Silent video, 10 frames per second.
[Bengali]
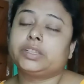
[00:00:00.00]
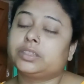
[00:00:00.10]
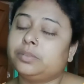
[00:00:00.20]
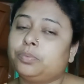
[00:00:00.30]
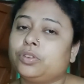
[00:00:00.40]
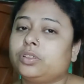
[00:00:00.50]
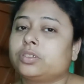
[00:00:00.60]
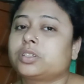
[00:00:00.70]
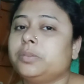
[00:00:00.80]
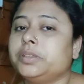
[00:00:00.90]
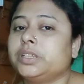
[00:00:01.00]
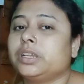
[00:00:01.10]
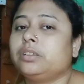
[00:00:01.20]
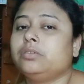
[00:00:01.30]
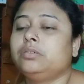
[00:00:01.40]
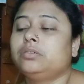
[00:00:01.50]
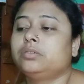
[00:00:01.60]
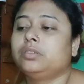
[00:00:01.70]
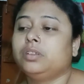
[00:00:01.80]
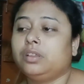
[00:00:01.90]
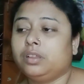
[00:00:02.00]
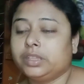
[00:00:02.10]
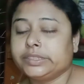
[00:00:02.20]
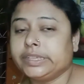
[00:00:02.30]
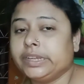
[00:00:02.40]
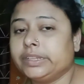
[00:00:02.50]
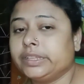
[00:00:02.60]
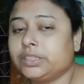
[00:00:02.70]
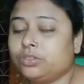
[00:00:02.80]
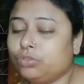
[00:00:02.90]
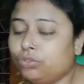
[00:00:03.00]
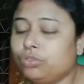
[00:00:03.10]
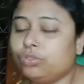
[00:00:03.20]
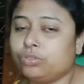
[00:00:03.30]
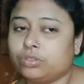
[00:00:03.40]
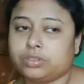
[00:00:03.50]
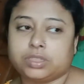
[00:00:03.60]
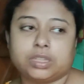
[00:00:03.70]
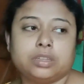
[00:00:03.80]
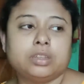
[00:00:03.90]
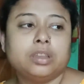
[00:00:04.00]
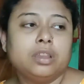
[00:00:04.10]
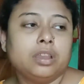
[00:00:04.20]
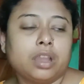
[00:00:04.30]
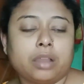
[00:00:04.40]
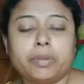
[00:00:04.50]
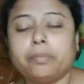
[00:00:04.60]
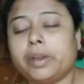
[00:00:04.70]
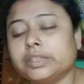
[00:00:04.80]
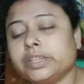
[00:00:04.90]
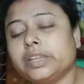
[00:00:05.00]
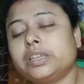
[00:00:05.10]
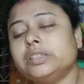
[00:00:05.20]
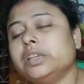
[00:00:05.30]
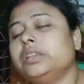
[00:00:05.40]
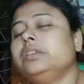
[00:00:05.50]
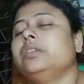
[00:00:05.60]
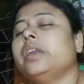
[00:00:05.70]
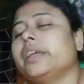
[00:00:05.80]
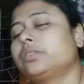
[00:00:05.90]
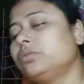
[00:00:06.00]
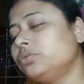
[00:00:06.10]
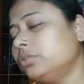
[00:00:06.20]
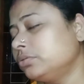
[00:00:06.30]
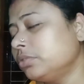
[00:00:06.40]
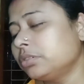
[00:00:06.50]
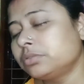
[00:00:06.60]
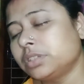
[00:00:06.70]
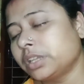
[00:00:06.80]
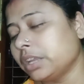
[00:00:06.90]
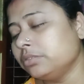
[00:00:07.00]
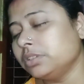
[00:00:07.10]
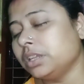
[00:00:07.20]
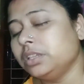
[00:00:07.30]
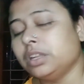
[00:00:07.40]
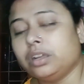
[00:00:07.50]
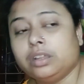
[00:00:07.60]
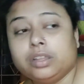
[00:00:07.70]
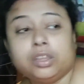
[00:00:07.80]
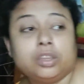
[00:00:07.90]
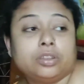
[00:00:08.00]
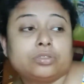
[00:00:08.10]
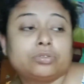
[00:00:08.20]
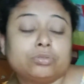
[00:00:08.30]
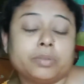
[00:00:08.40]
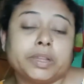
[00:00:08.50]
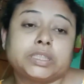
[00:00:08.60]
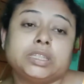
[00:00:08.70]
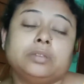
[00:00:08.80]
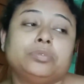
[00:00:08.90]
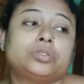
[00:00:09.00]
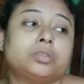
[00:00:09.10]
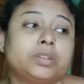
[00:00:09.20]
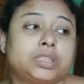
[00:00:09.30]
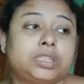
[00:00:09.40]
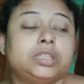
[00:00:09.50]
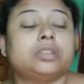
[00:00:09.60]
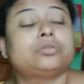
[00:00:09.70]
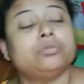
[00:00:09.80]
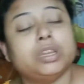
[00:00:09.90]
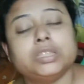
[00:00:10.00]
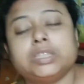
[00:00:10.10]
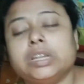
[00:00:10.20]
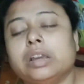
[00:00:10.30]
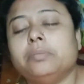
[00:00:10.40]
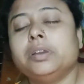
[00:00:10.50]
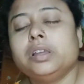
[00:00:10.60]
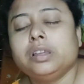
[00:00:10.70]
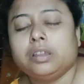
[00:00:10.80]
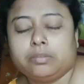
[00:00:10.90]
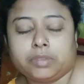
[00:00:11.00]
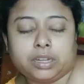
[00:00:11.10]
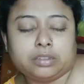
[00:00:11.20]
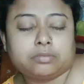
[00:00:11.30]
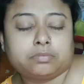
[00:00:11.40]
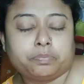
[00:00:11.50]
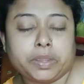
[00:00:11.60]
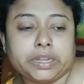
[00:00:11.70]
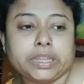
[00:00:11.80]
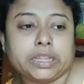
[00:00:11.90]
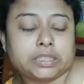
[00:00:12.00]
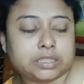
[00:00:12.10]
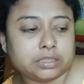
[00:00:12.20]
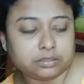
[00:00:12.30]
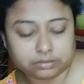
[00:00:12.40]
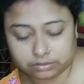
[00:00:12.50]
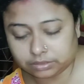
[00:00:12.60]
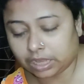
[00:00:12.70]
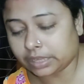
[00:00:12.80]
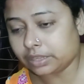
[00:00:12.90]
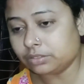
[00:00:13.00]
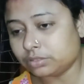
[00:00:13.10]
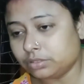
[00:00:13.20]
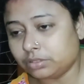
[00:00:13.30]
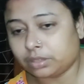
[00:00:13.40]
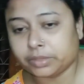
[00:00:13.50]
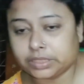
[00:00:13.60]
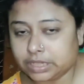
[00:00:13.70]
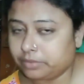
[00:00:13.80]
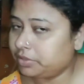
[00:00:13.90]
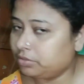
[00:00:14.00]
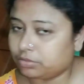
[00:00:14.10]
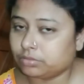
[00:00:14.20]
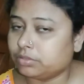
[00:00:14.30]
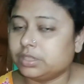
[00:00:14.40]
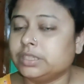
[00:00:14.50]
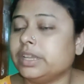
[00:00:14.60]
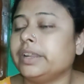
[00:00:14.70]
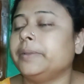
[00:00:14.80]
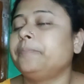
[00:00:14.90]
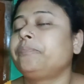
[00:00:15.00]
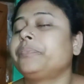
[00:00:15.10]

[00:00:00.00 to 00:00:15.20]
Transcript: দেখতে পনেরো দশটা বেজে গেল ছেলের দেখছি ঢুলুঢুলু করছে আমার মাজার কি জানি এত যন্ত্রণা করছে কেন জানি না শুতে পারছি না বসতে পারছি না শুয়েই ছিলাম মানে ফেটে যাচ্ছে আগে হতো আমার ছেলে মেয়ে দুটো একটু সিজারে